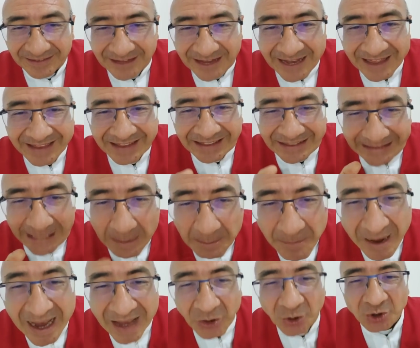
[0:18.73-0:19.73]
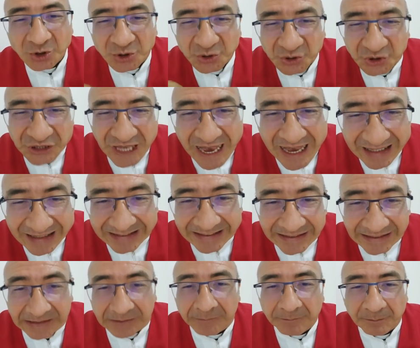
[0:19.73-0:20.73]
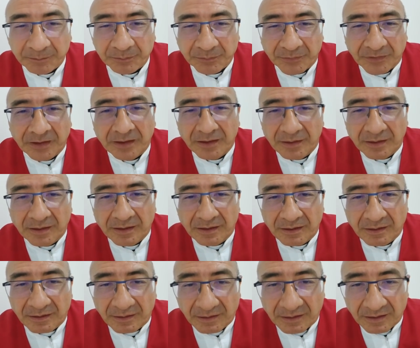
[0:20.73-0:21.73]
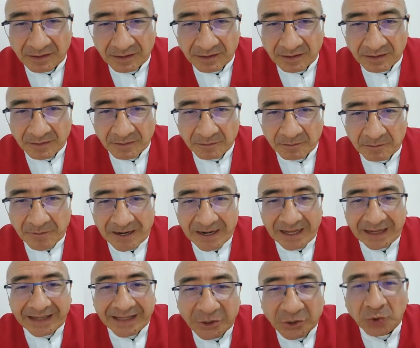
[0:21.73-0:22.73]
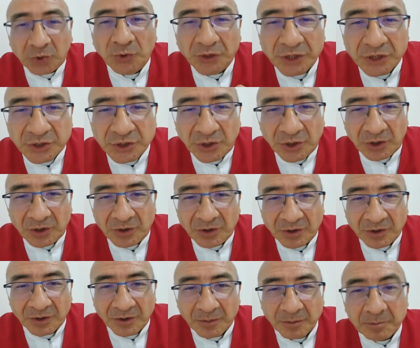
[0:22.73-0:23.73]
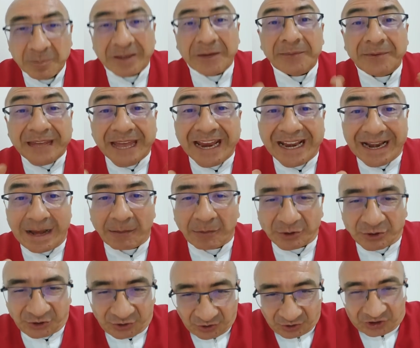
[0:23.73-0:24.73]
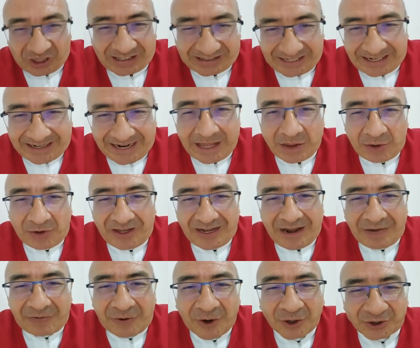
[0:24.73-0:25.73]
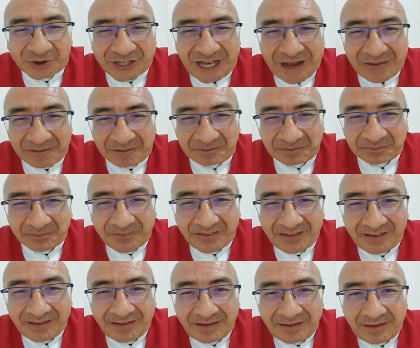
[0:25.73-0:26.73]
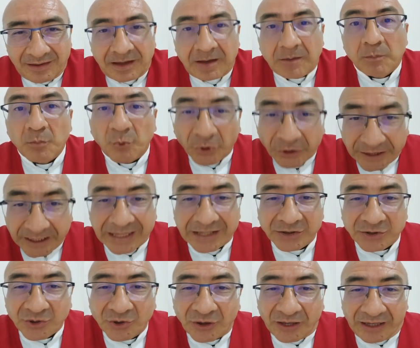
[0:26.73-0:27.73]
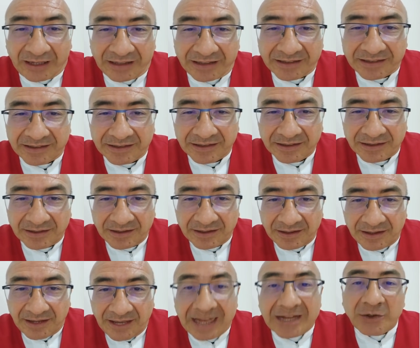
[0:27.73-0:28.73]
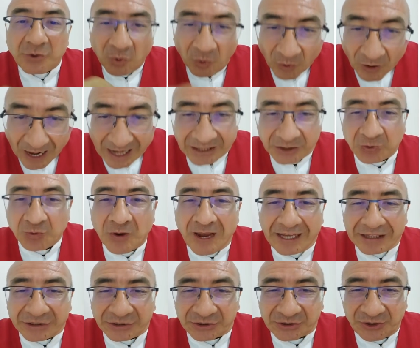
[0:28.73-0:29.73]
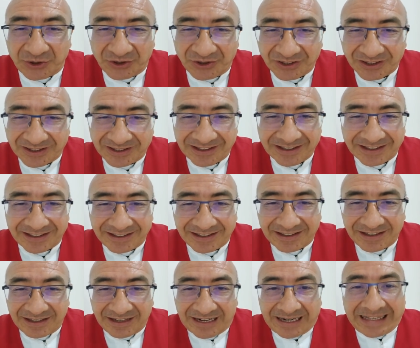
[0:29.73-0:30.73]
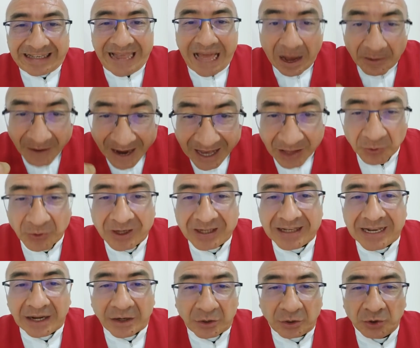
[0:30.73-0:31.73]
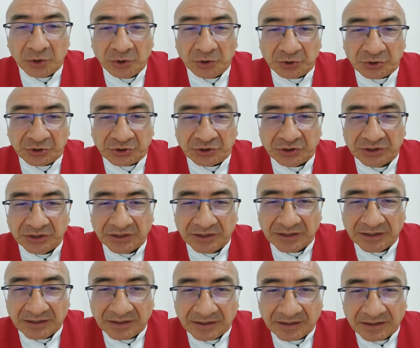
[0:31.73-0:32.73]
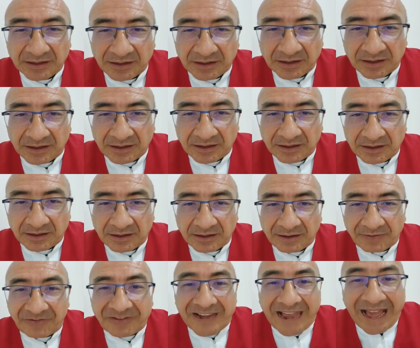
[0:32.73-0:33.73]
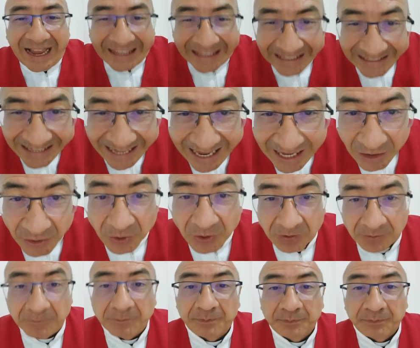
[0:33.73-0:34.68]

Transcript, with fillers: Ha derramado su sangre para que tú y yo viviéramos, nos ha sacado de la fosa, muriendo Él en lugar nuestro, clavado en la cruz, flagelado.